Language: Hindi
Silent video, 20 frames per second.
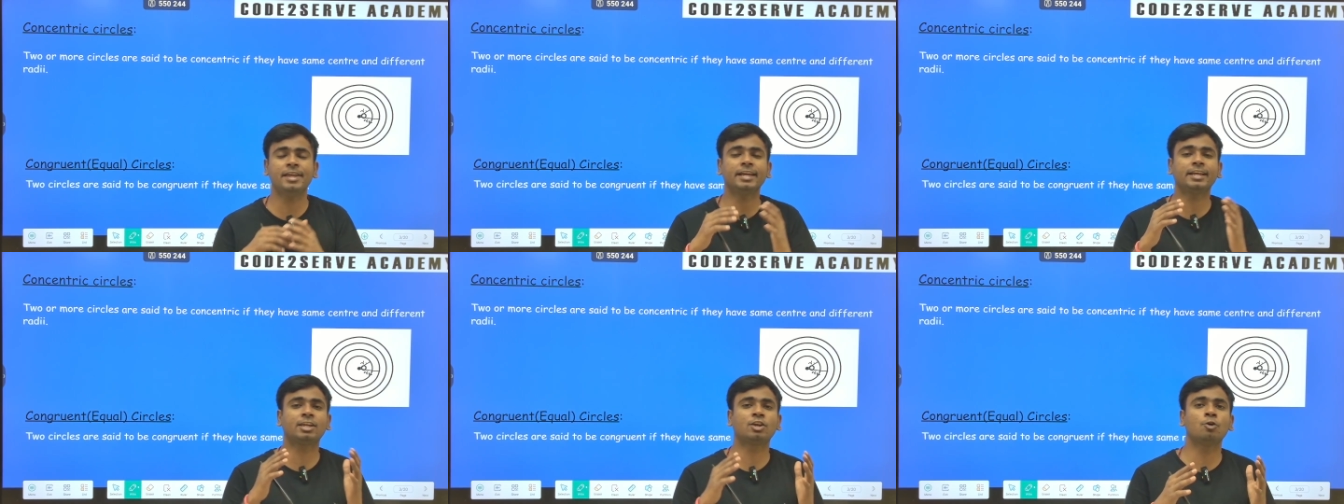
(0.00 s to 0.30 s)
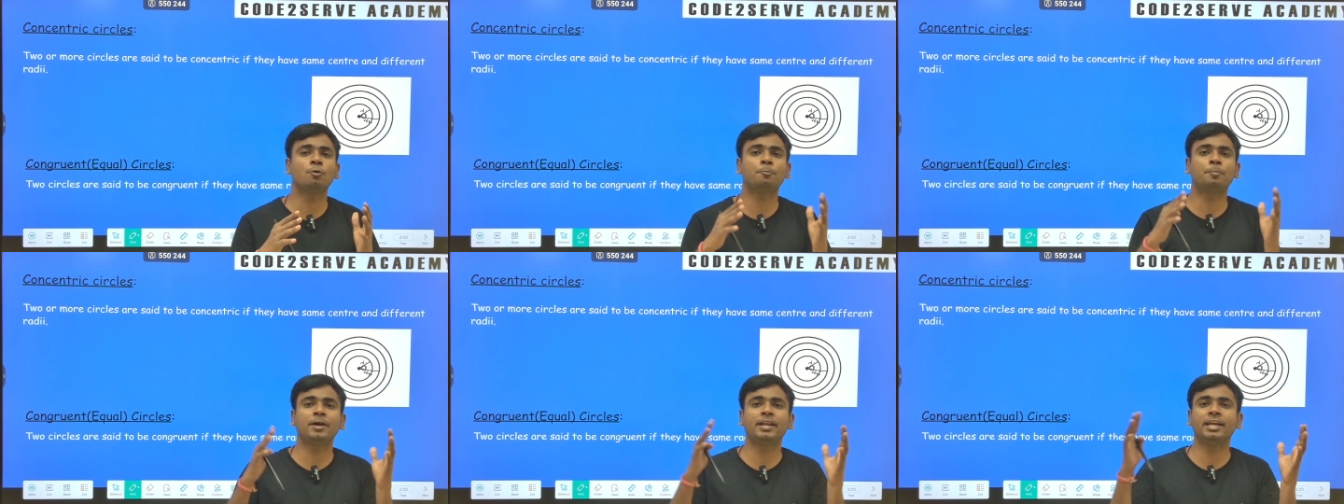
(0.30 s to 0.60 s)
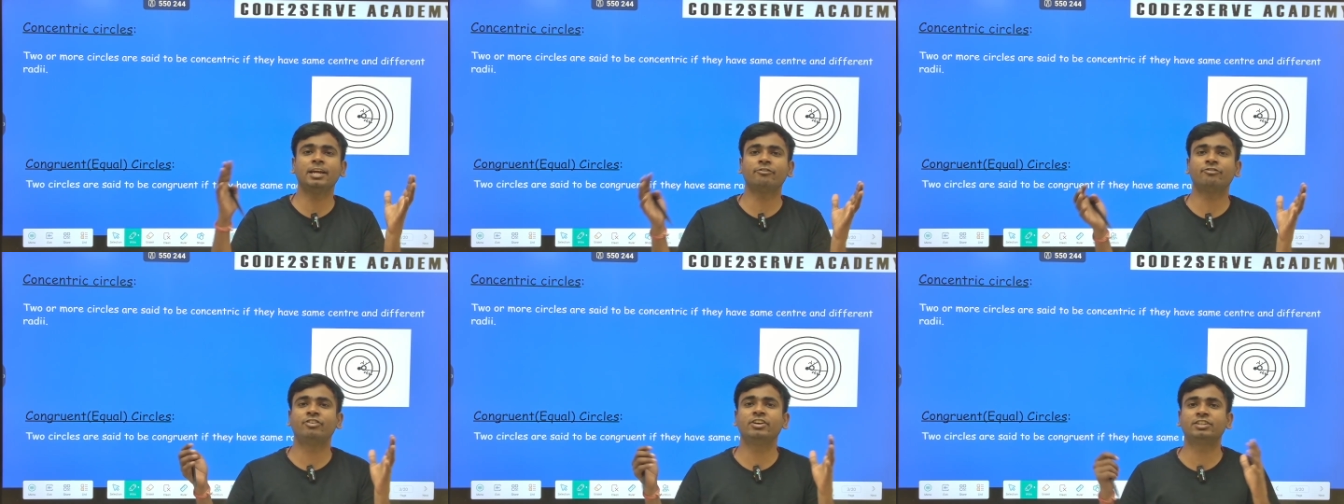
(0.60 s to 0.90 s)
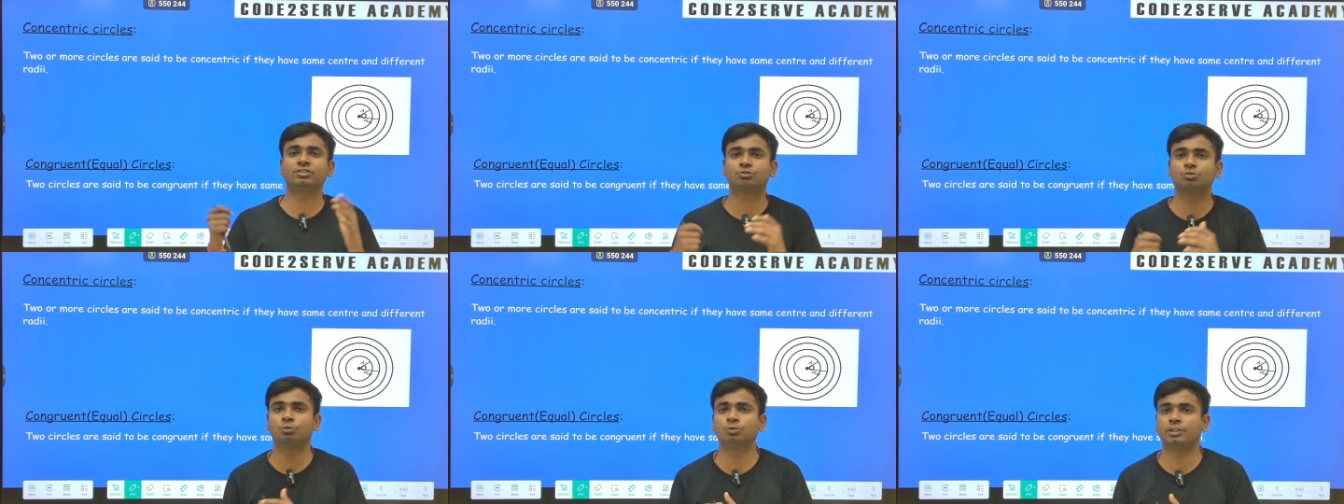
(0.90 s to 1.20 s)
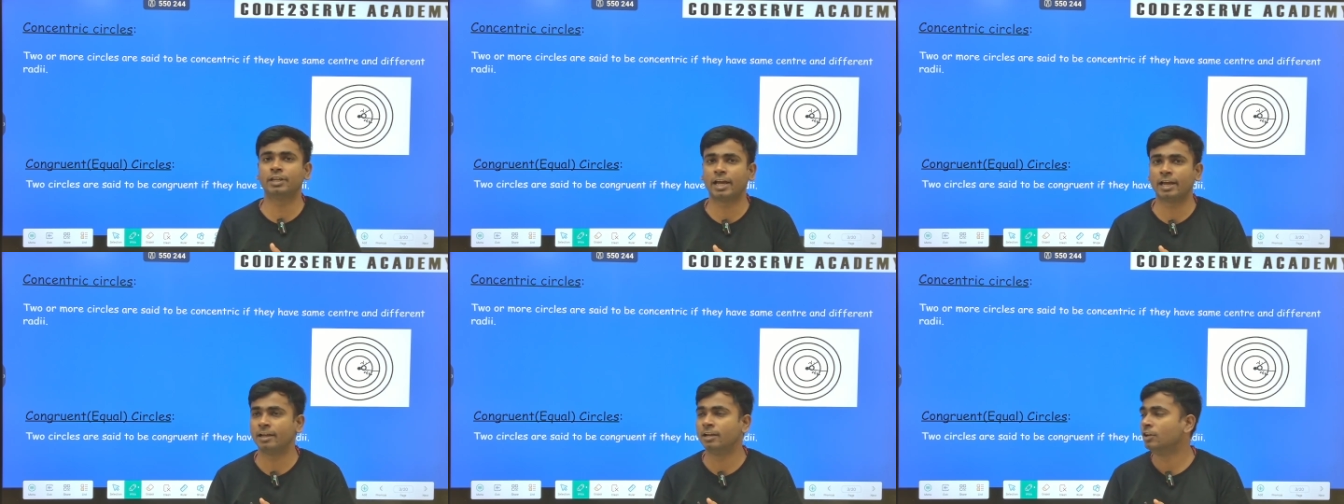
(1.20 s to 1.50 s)
एक के ऊपर एक फिक्स हो
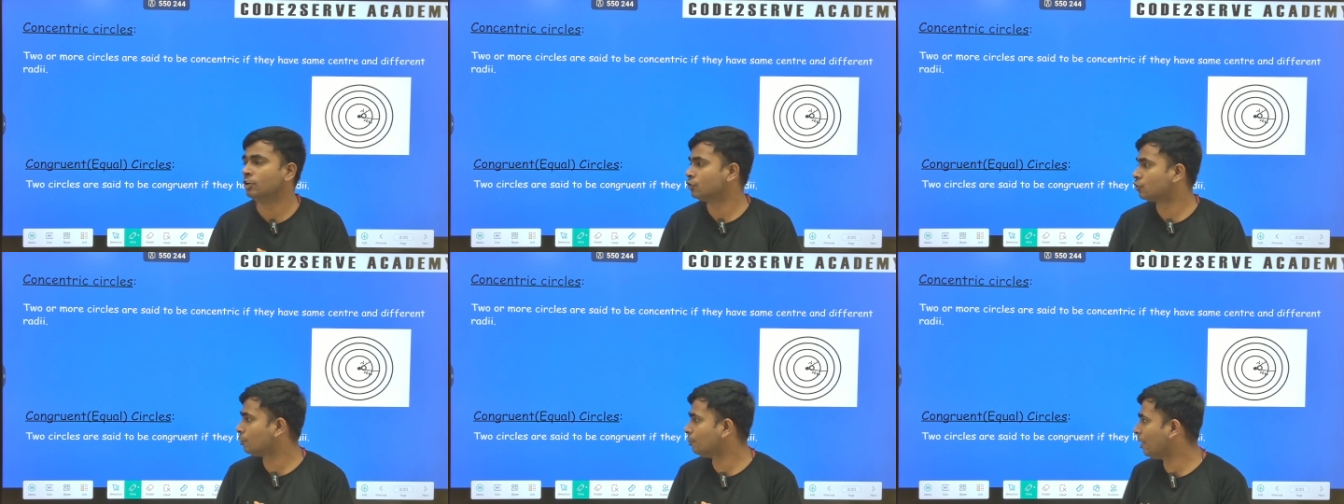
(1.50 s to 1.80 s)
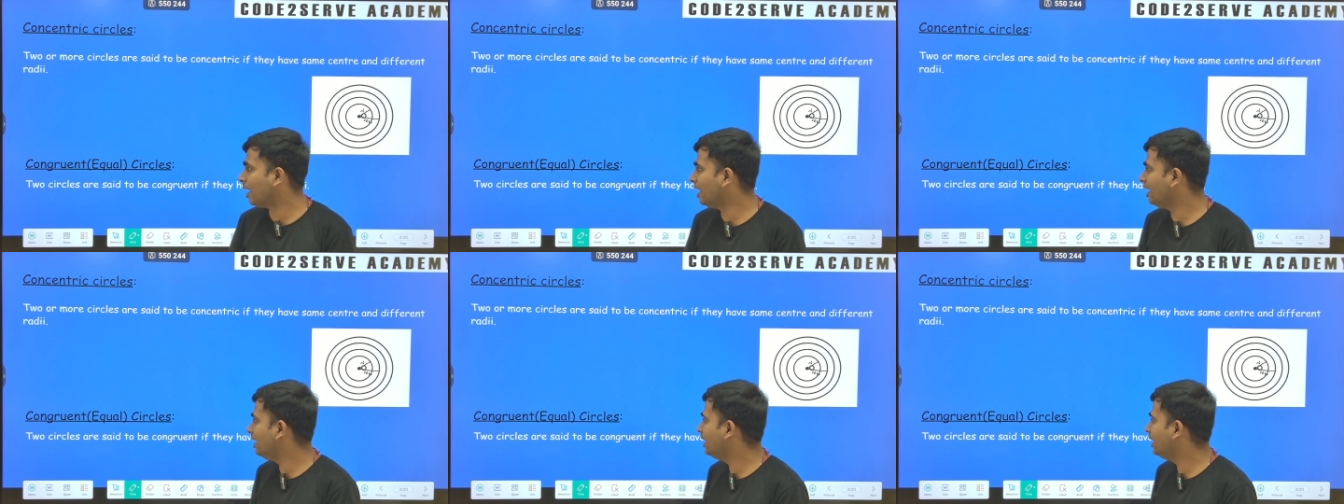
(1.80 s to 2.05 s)
जाए तो मान